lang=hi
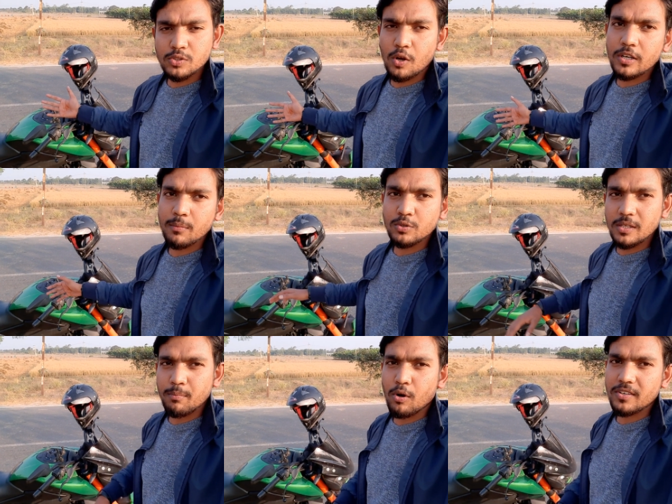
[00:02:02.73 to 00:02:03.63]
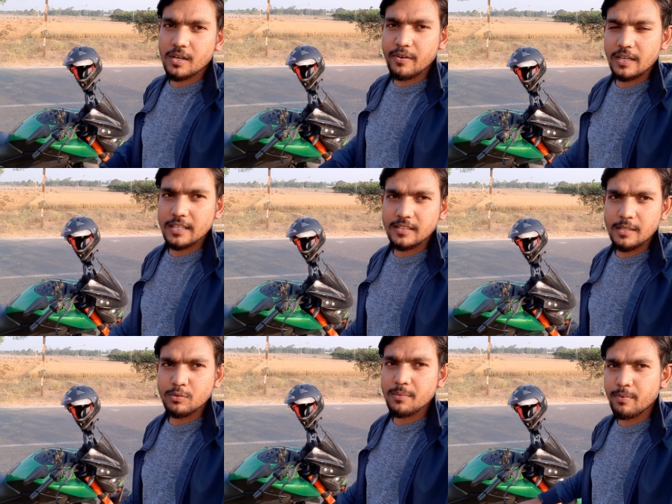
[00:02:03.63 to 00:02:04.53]
जो साउंड है मुझे बहुत ट्रेवल करती
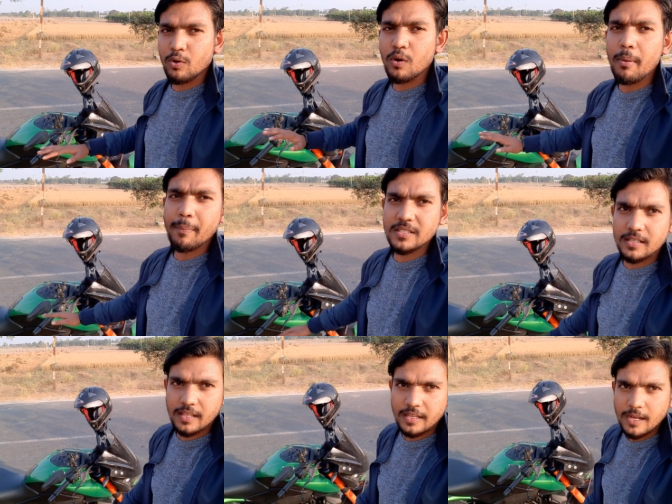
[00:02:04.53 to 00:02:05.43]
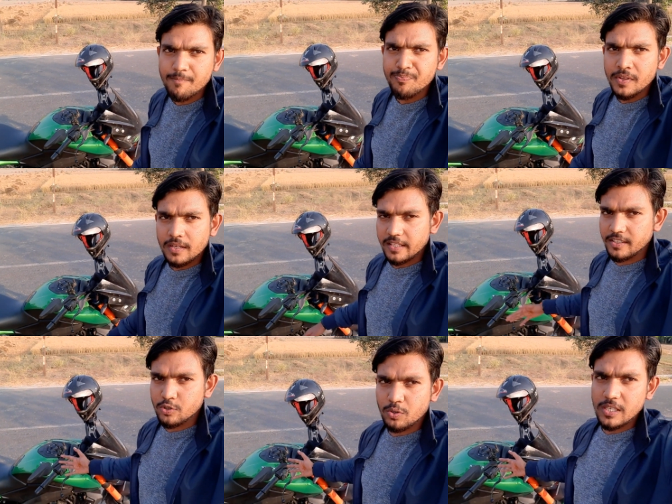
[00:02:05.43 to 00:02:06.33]
है मुझे बिल्कुल भी पसंद नहीं है
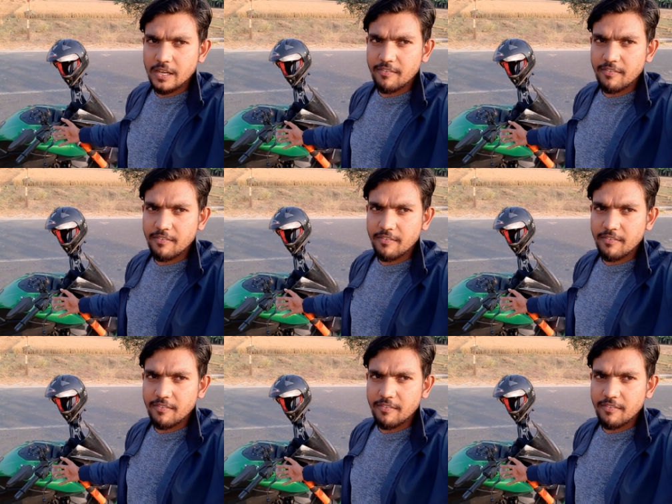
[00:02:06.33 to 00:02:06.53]
इतनी ज़ोर की